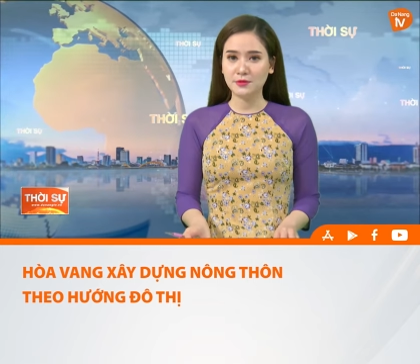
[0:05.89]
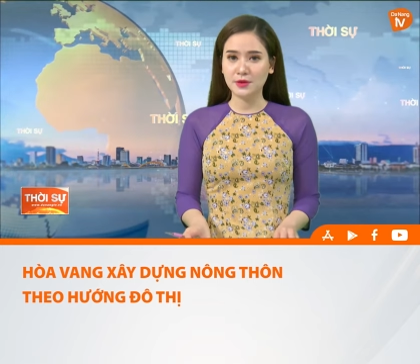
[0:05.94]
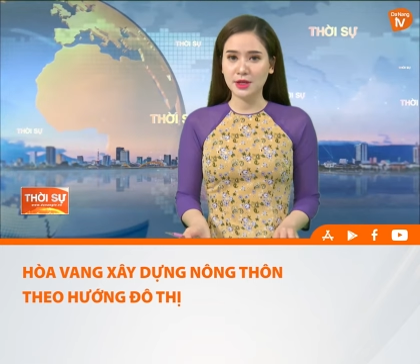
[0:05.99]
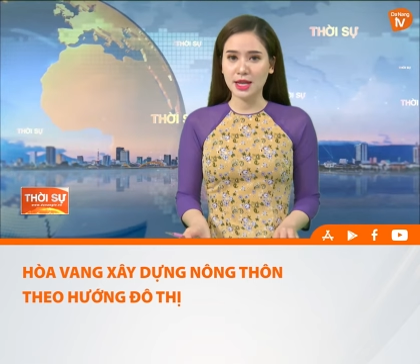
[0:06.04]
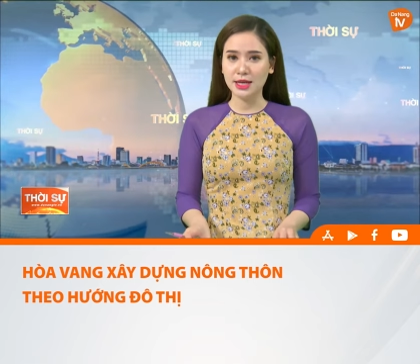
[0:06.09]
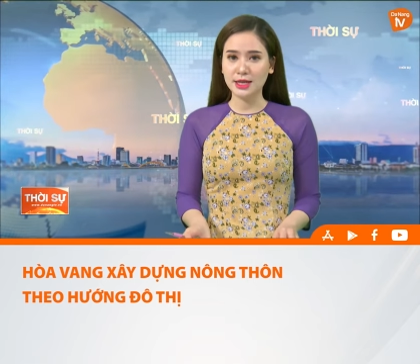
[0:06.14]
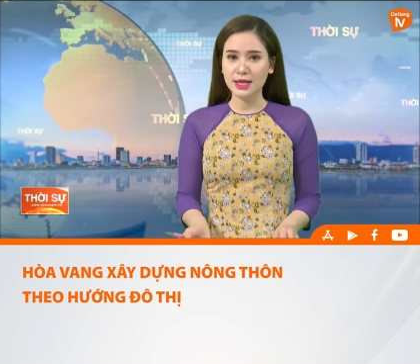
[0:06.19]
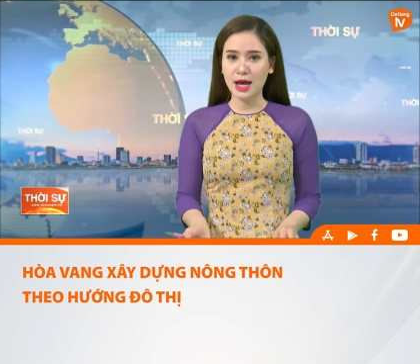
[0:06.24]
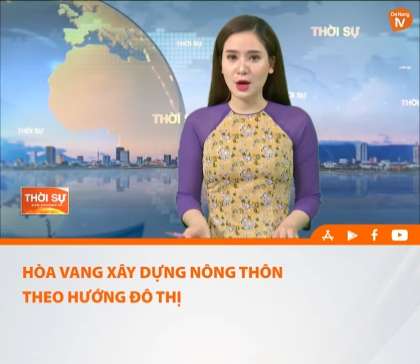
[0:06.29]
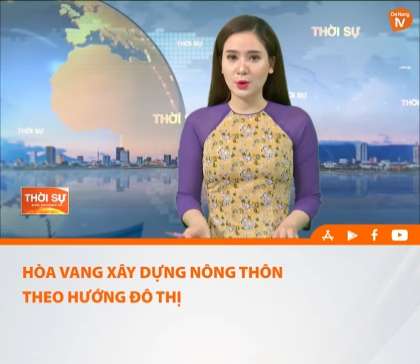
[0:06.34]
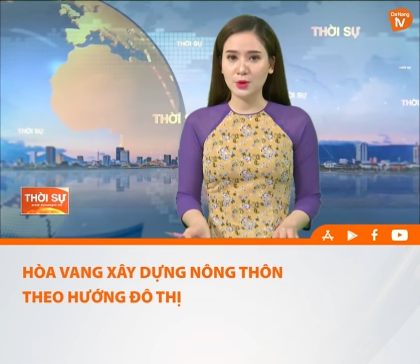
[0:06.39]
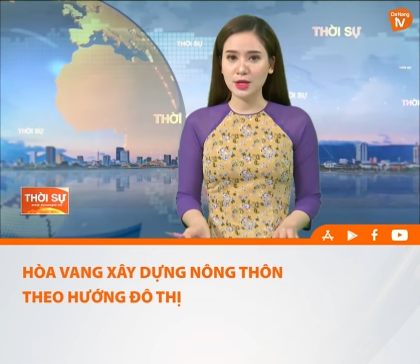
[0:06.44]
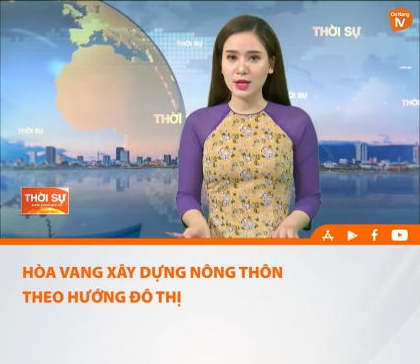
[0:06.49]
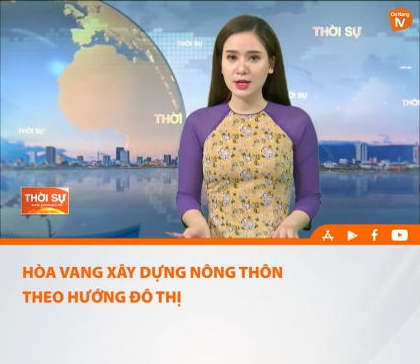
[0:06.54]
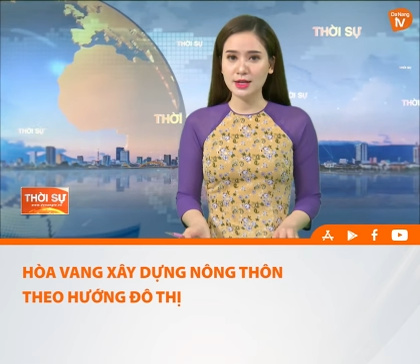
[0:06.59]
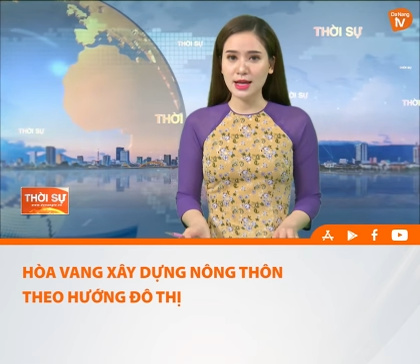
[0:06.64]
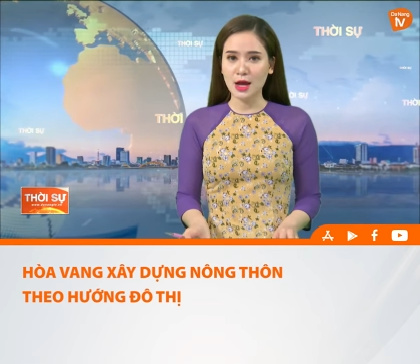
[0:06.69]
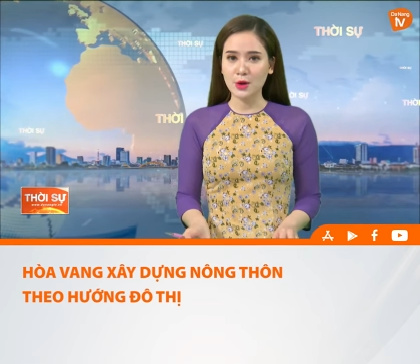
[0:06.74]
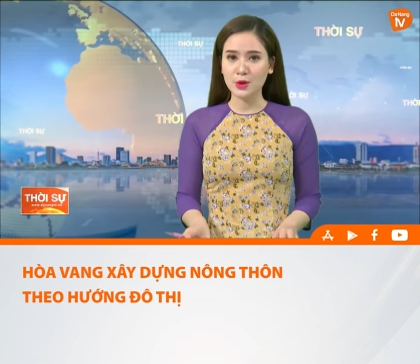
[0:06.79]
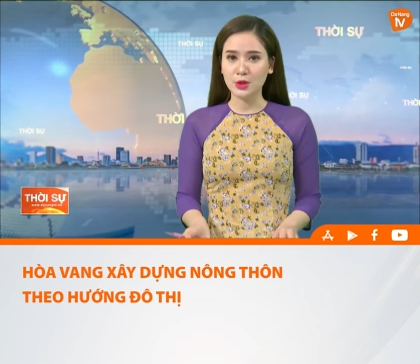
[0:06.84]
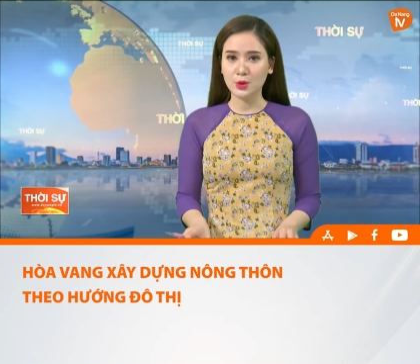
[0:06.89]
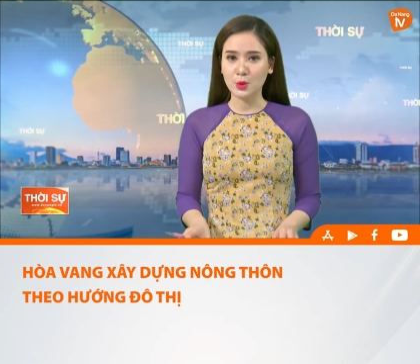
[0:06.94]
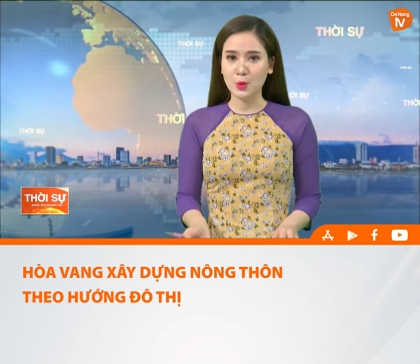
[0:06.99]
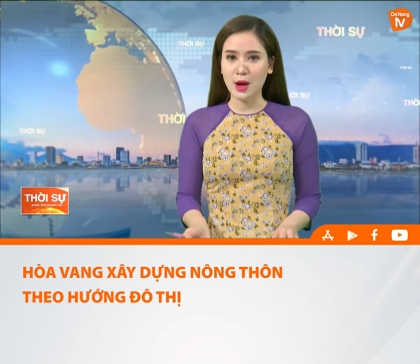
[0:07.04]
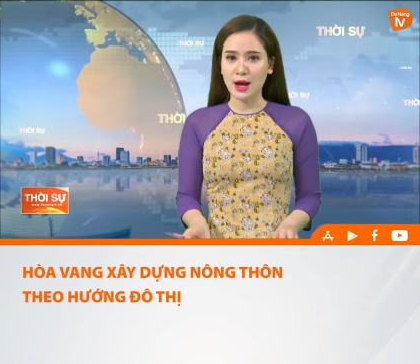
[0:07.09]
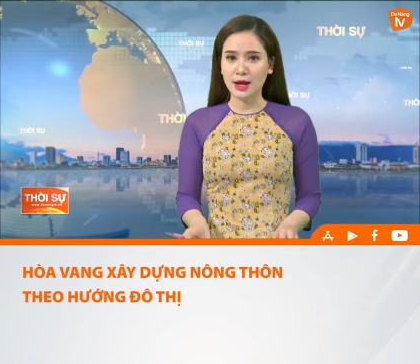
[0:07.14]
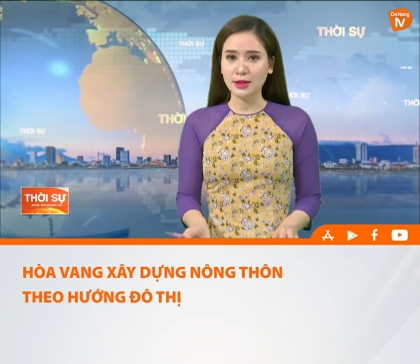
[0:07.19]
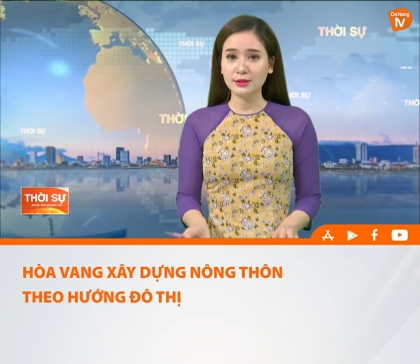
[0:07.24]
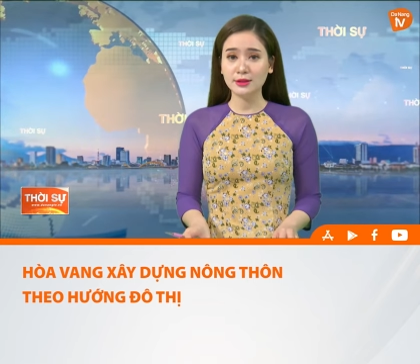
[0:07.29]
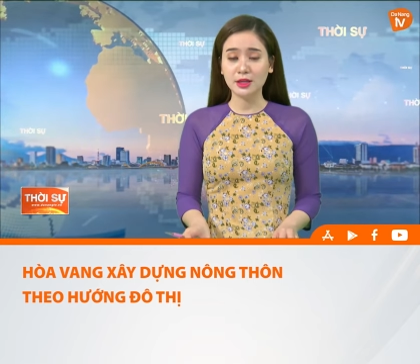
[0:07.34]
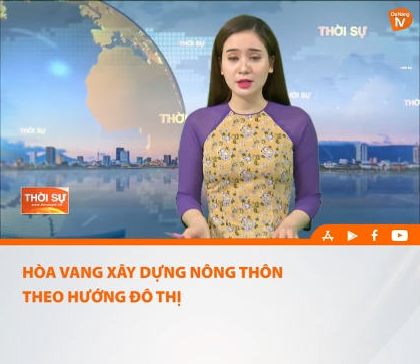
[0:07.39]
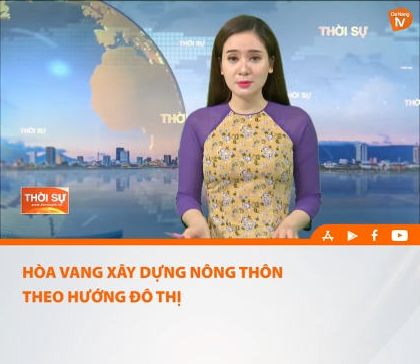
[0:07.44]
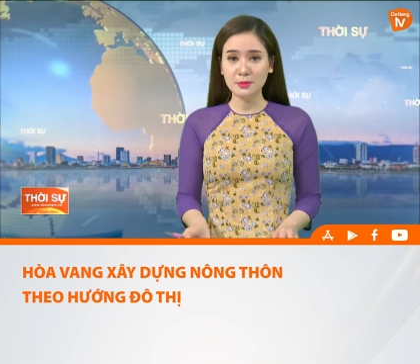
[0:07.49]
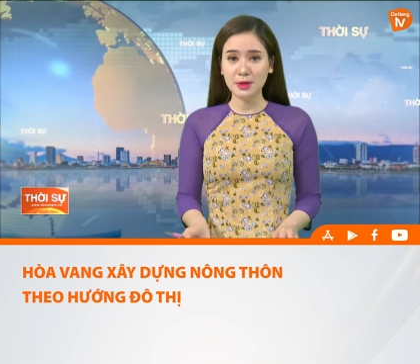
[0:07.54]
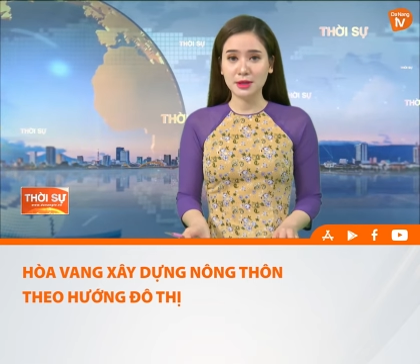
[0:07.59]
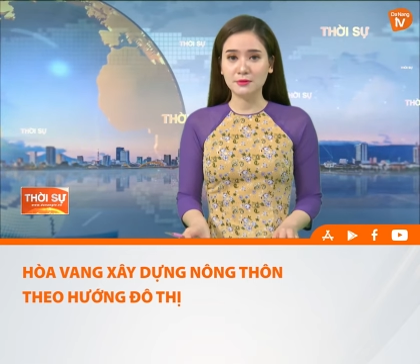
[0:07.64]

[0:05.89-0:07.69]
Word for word: về lãnh đạo nâng cao hiệu quả tính